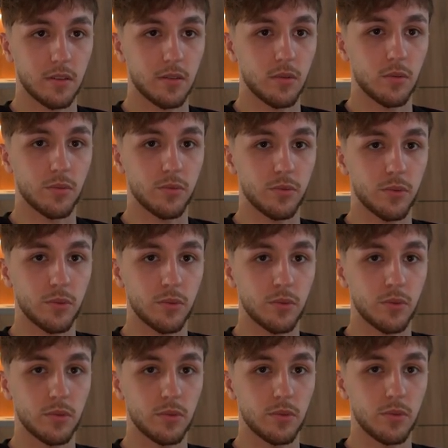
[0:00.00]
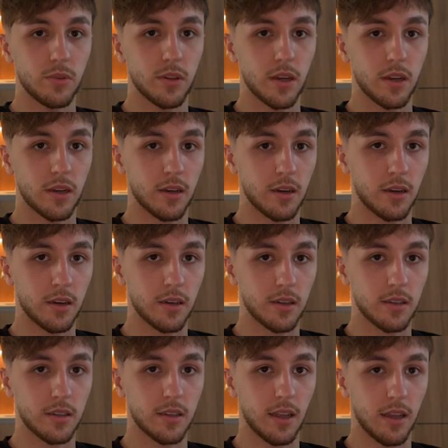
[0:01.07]
on veut une AK
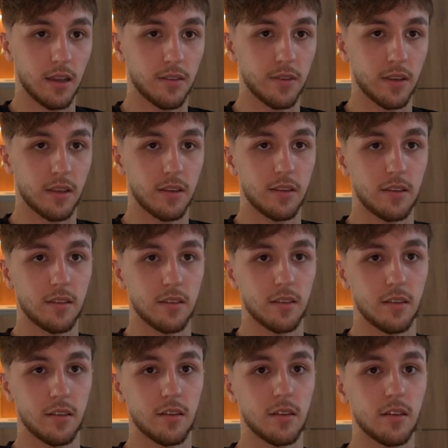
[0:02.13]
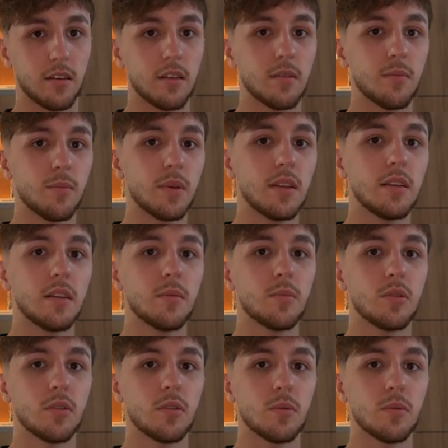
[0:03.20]
avec euh,
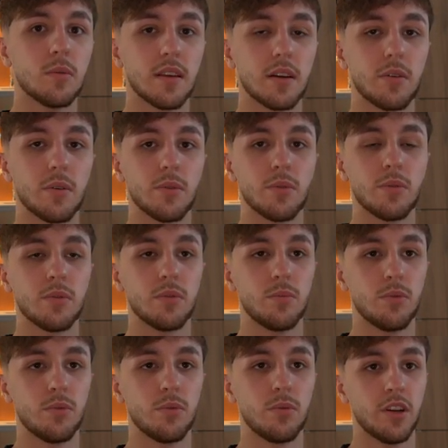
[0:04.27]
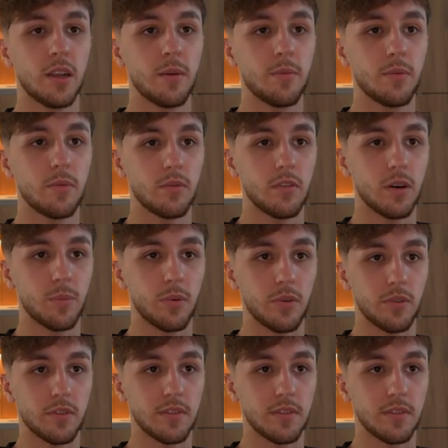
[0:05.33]
minimum 52 de Blue Gem. On va prendre